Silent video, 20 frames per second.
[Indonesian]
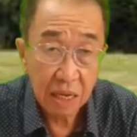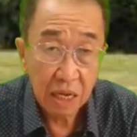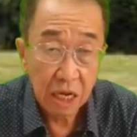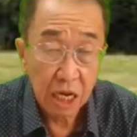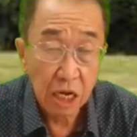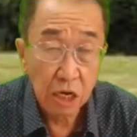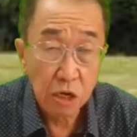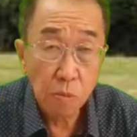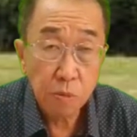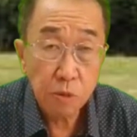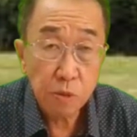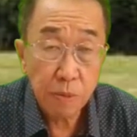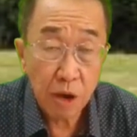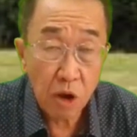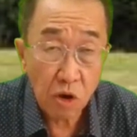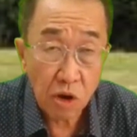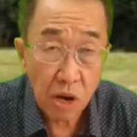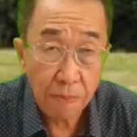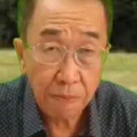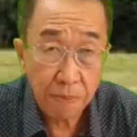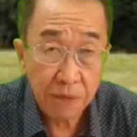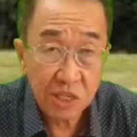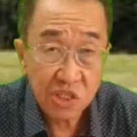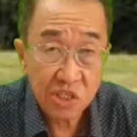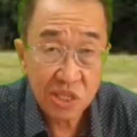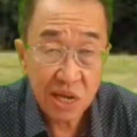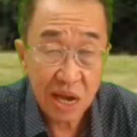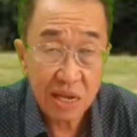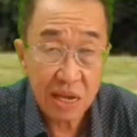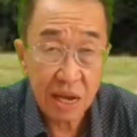hidup sebagai orang
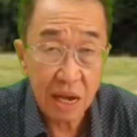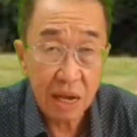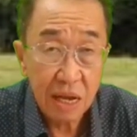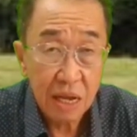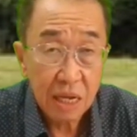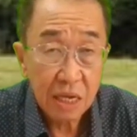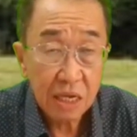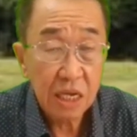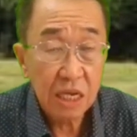percaya,